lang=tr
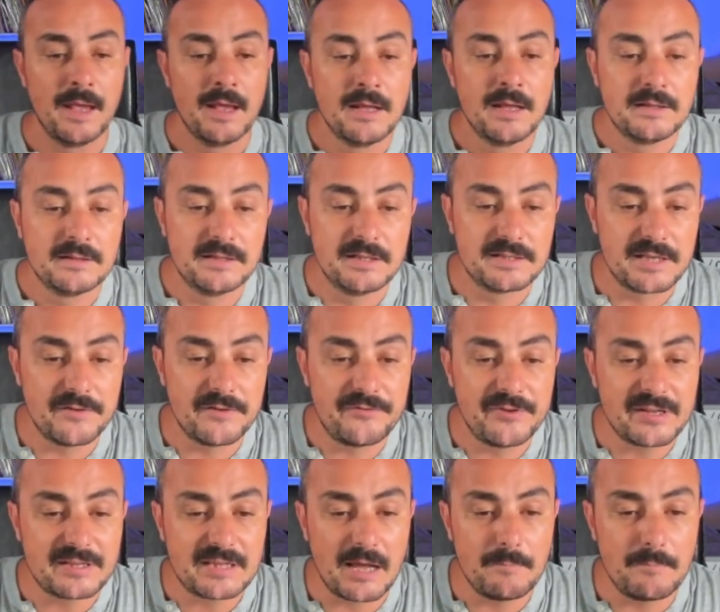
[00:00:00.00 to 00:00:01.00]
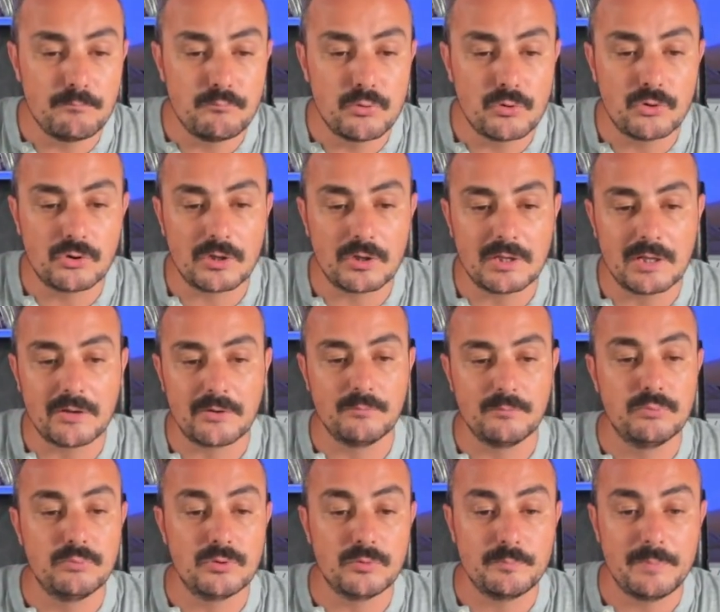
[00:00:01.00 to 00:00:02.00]
Dezenfektan bu
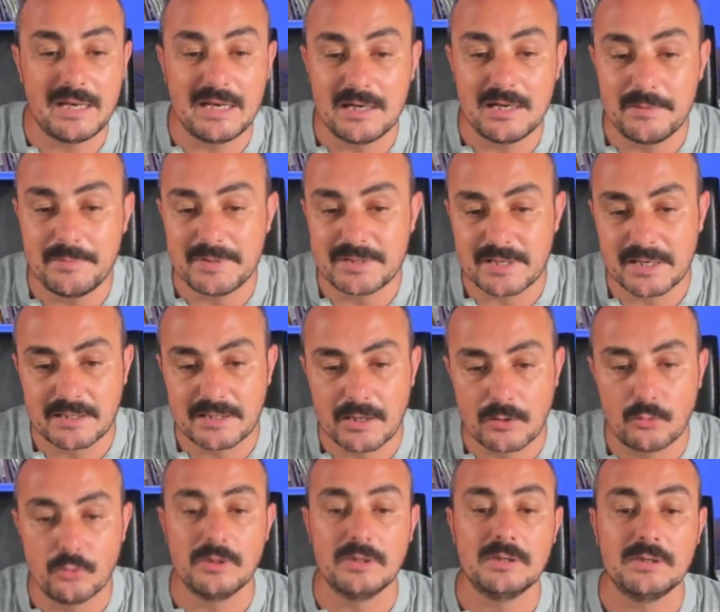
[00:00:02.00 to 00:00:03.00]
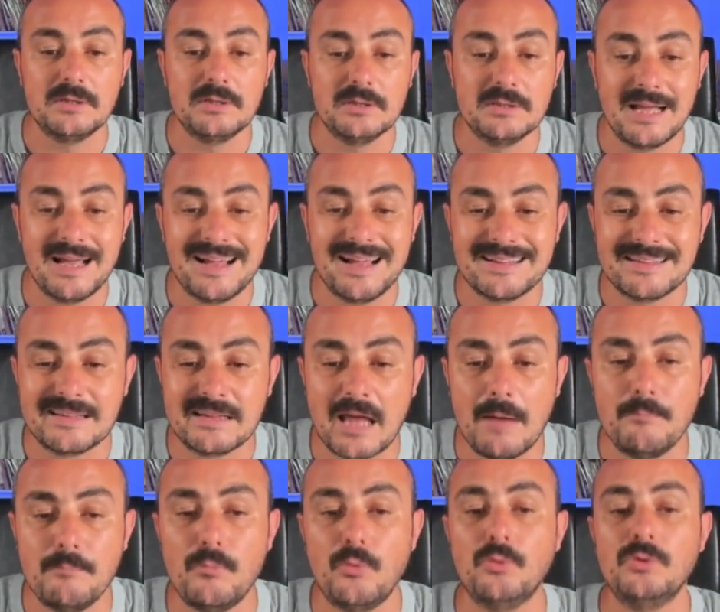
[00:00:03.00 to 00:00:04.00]
kurala bu, belirli bir sayıda kullanıldığında
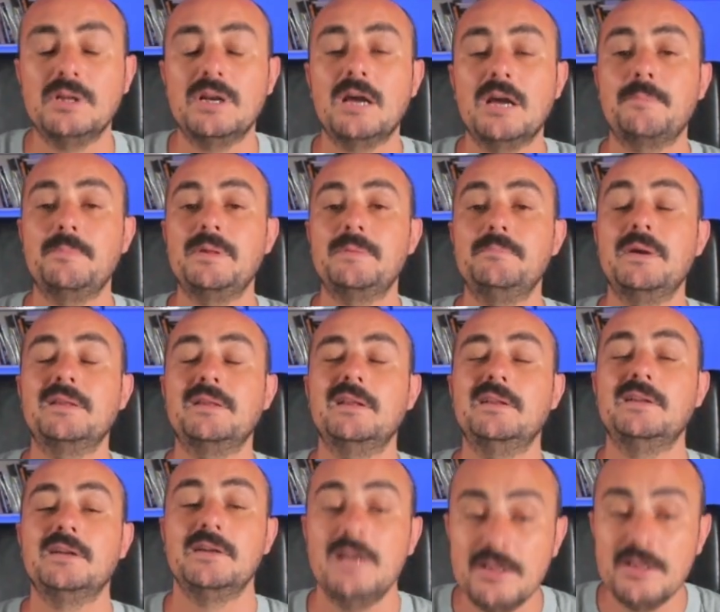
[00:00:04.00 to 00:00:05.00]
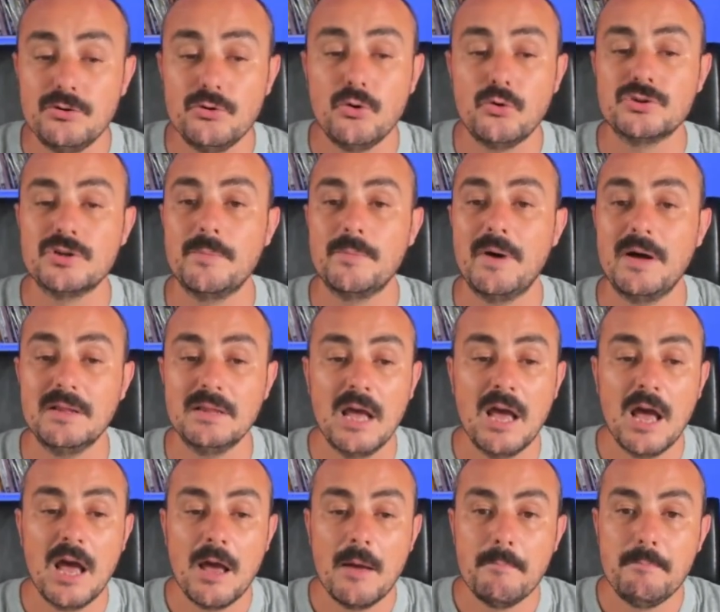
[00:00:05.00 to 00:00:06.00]
tam olarak bitmektedir. Ne diyor o zaman?
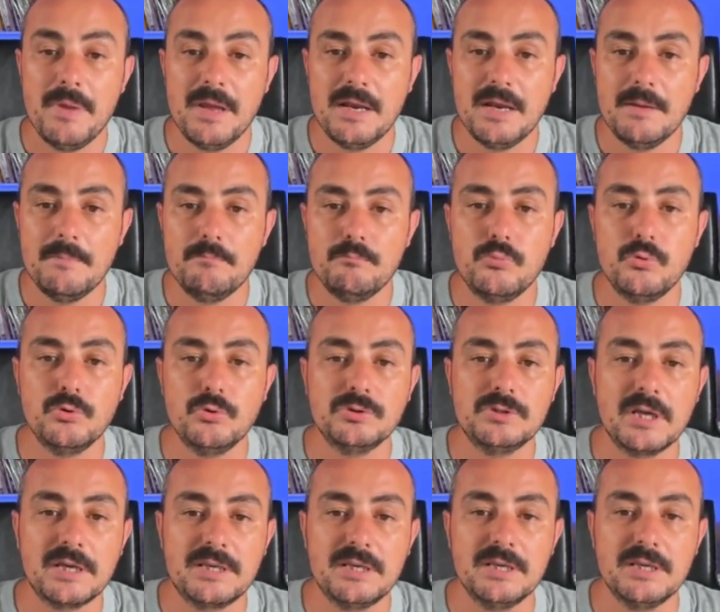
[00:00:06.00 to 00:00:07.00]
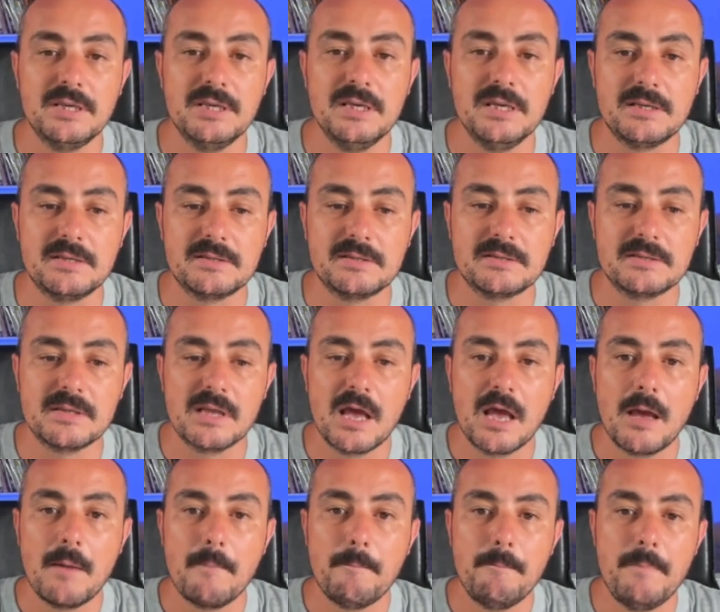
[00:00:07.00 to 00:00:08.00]
Benim buradaki x
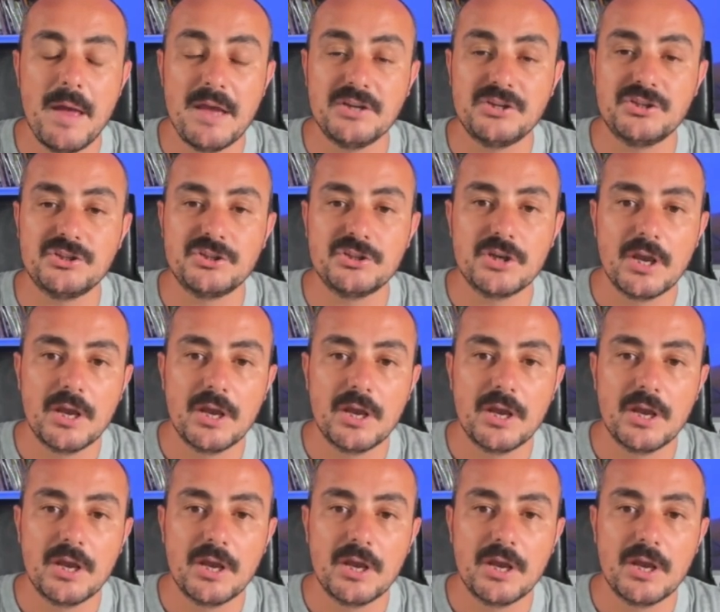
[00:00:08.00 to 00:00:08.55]
5